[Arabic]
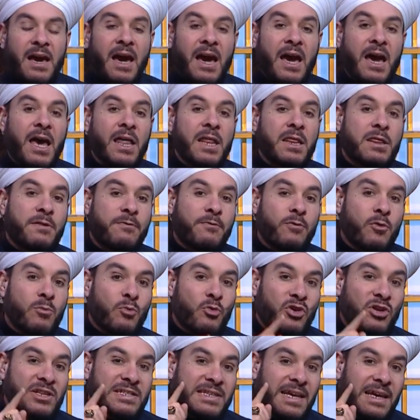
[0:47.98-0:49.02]
قذف
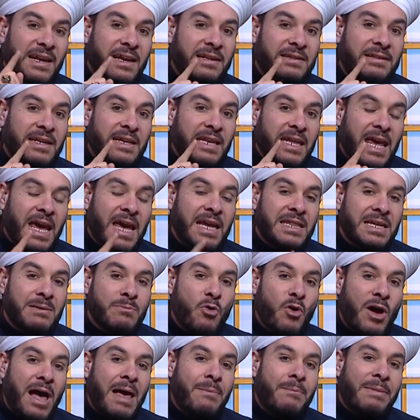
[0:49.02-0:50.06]
محصنة يهدم
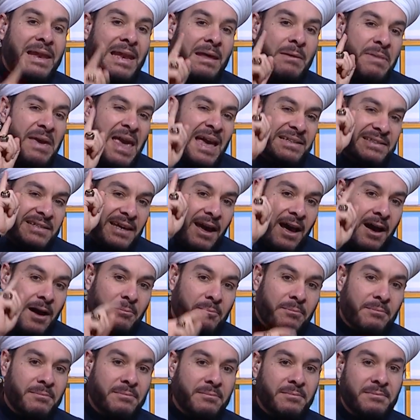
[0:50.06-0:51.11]
عمل مئة عام
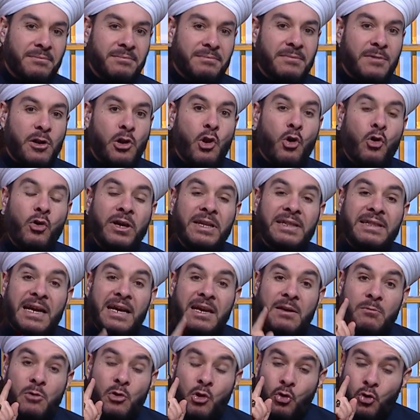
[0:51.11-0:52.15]
لو
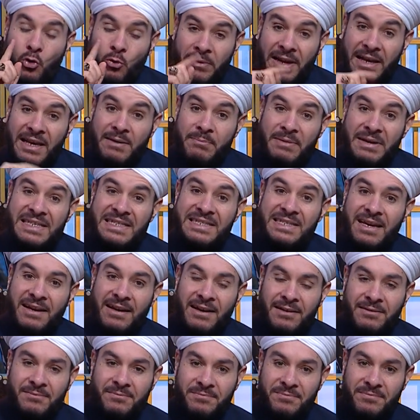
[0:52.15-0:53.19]
عندك لو عمرك مئة سنة